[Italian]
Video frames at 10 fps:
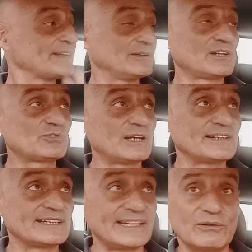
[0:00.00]
È una
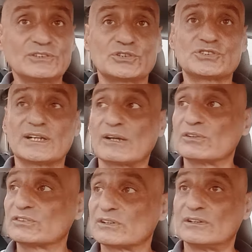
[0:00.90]
squadra che quando gioca
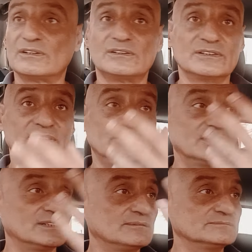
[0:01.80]
contro il,